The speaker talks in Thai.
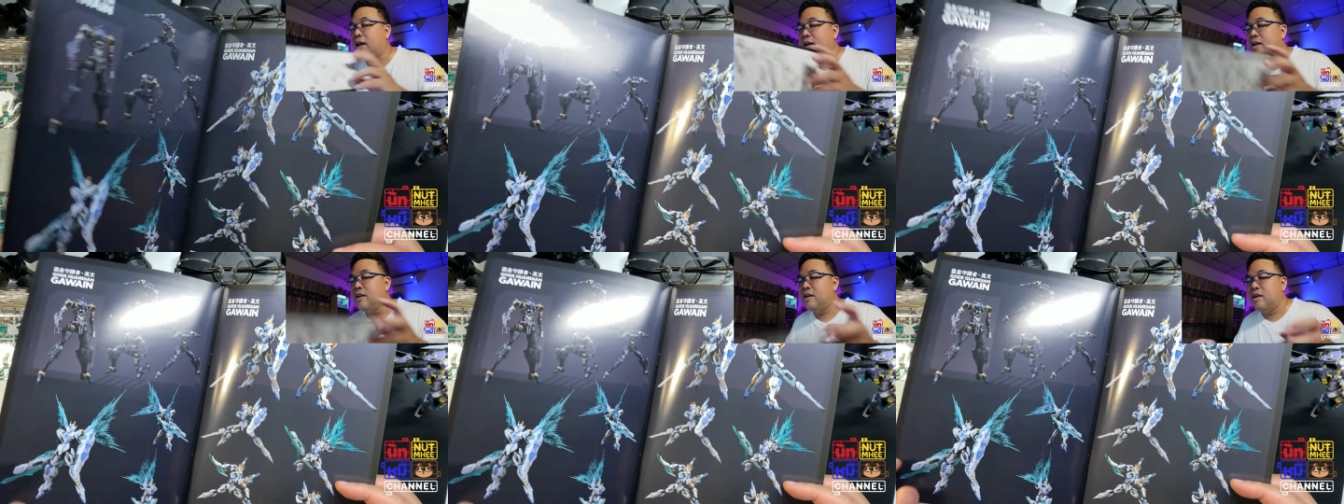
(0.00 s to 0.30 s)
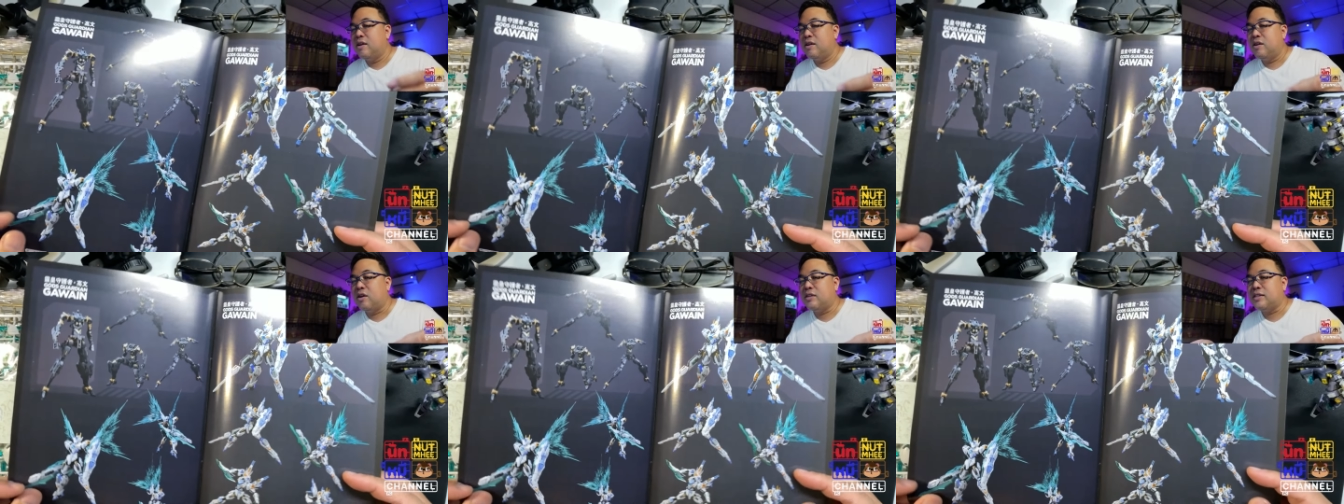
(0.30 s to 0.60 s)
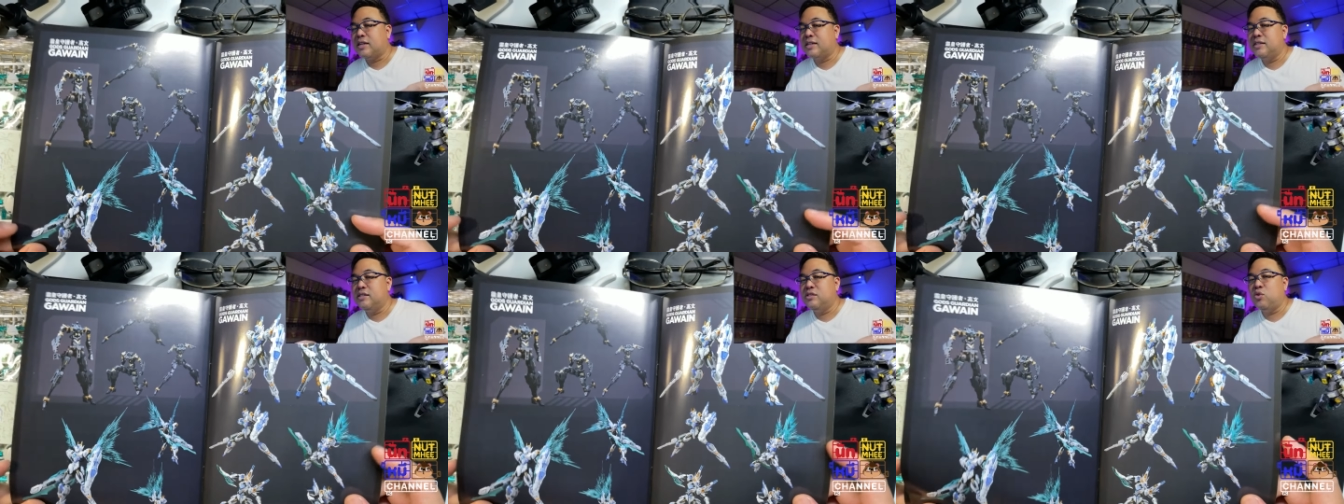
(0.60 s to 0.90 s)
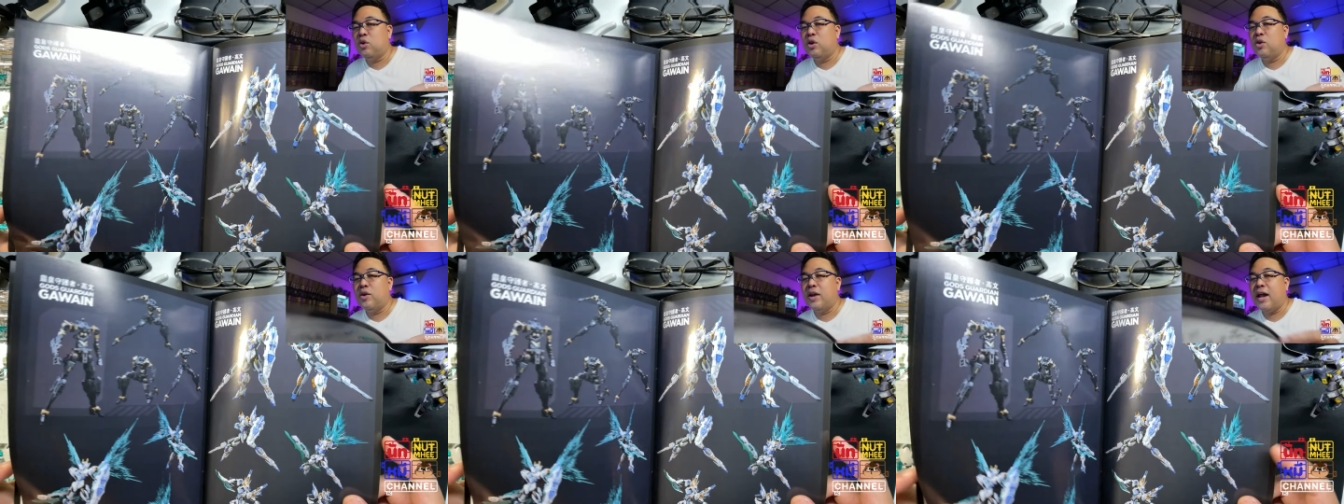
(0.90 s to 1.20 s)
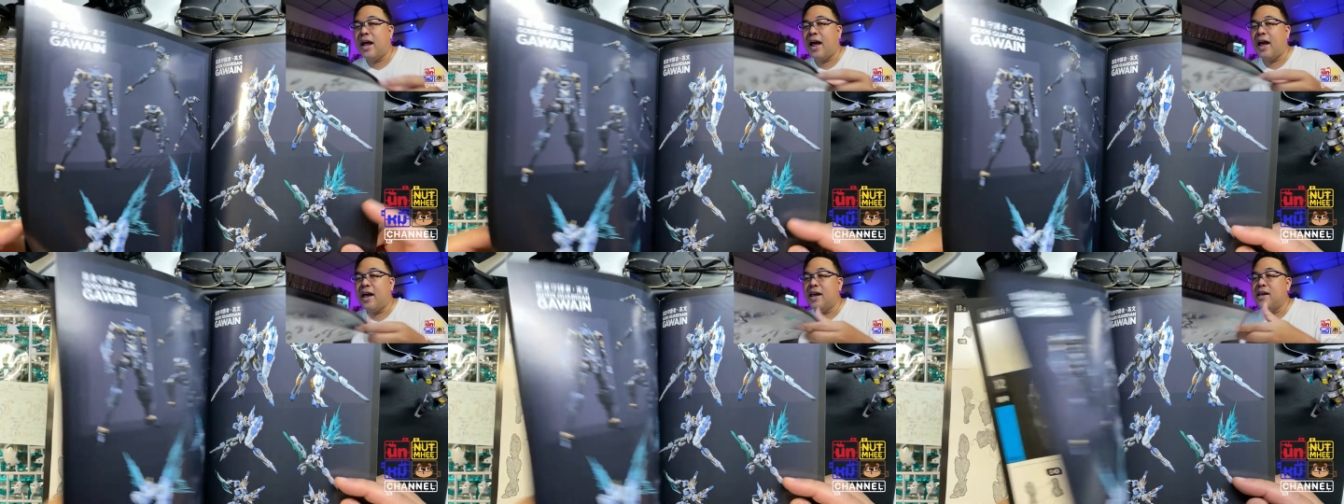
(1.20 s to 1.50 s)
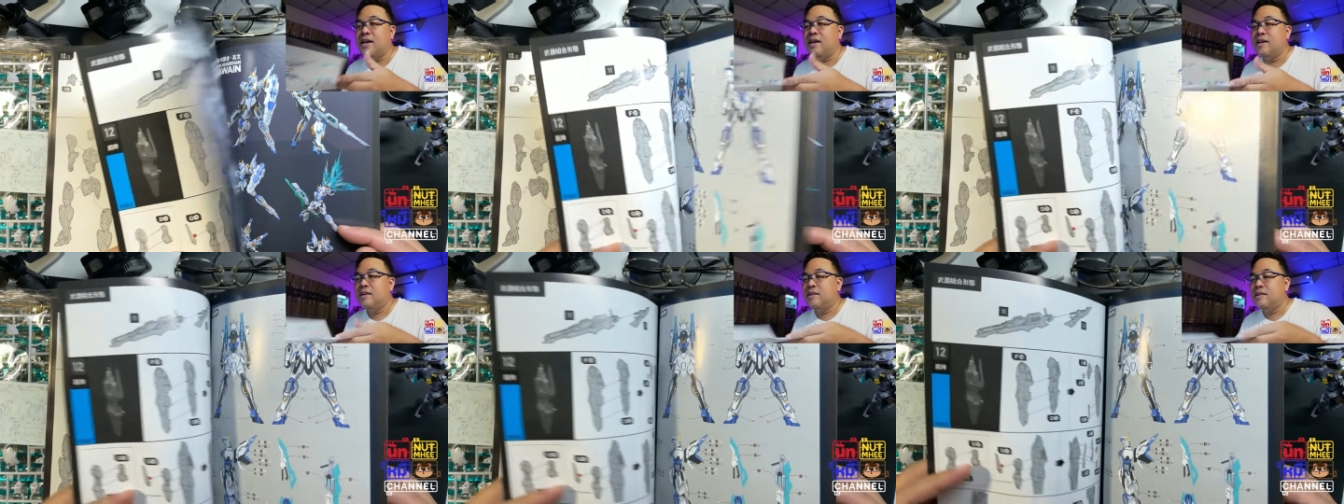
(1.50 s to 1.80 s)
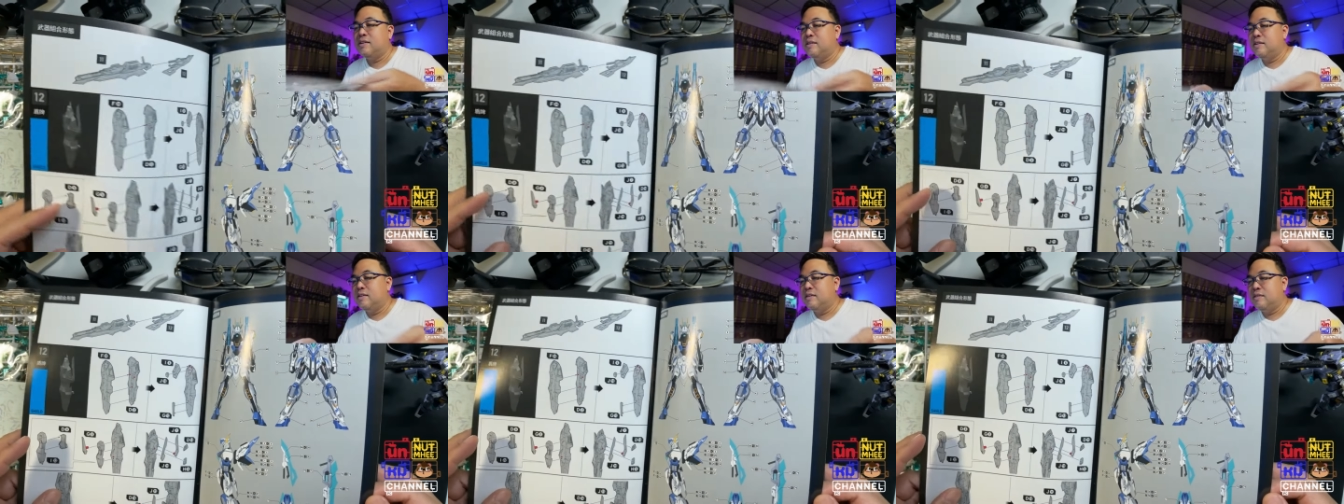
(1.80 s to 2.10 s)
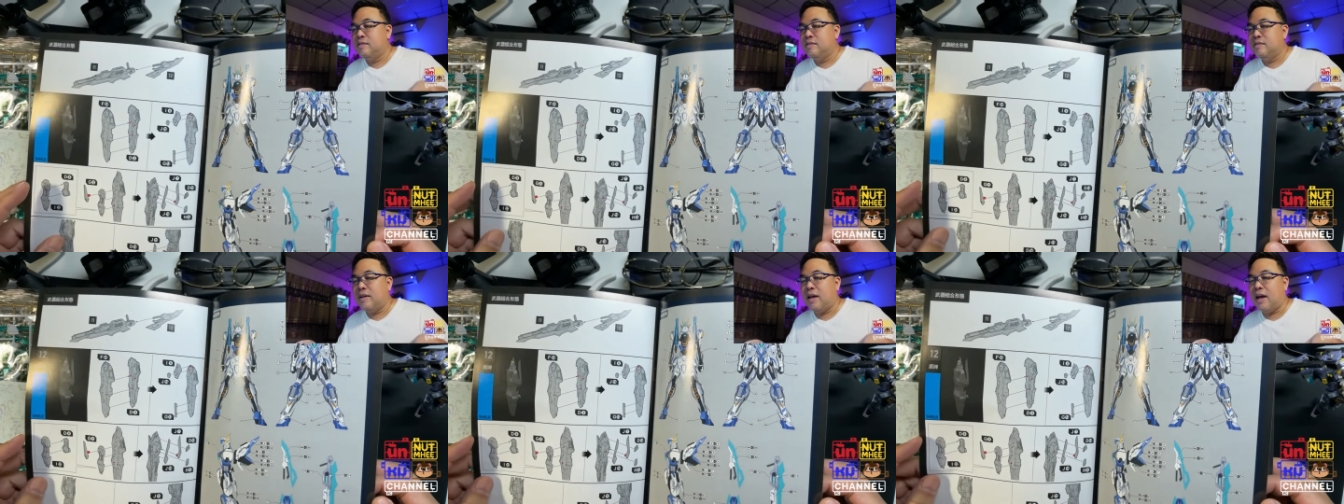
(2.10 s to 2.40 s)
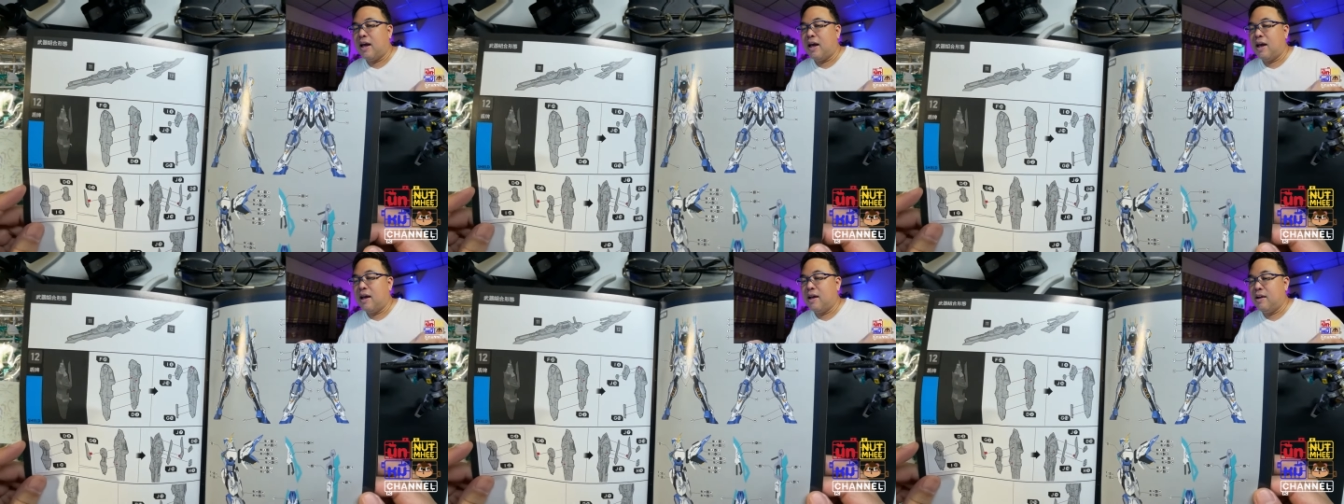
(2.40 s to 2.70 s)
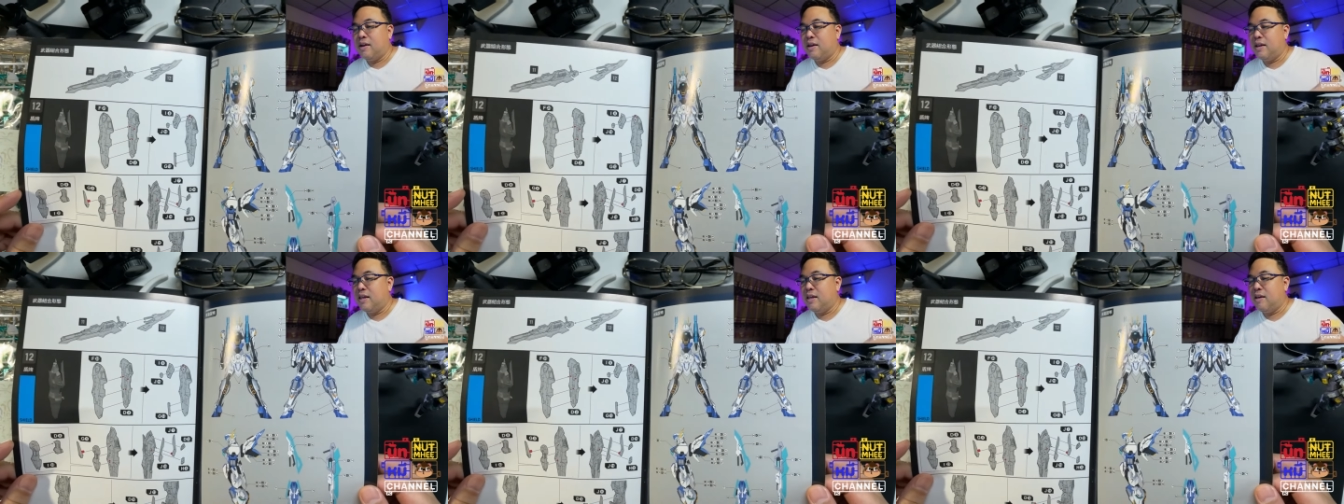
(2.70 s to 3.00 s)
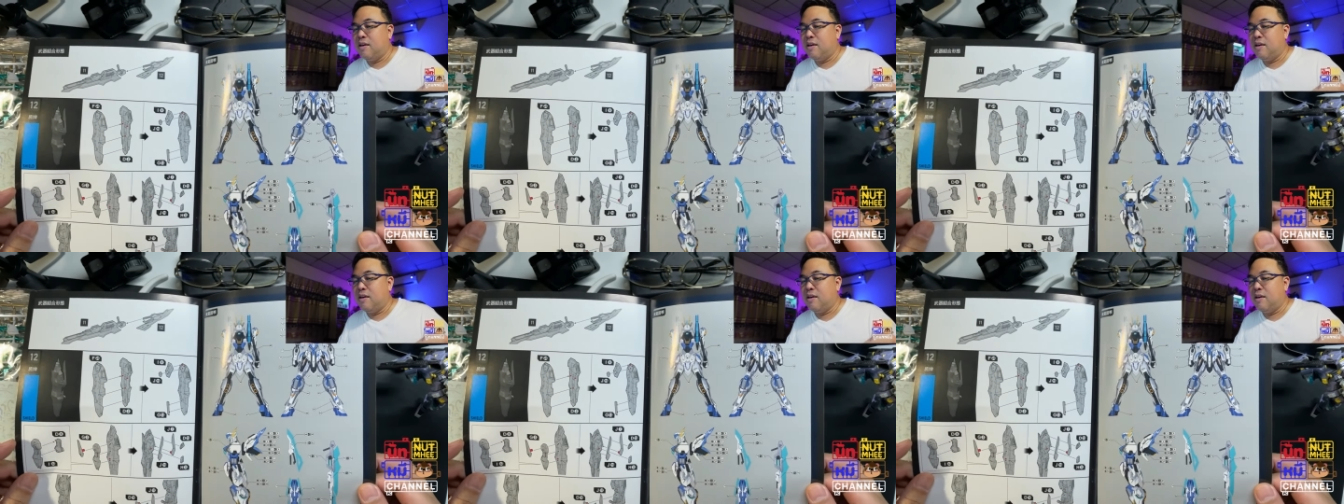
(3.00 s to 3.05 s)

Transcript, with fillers: นอกจากชิ้นส่วนหล่นหายนี่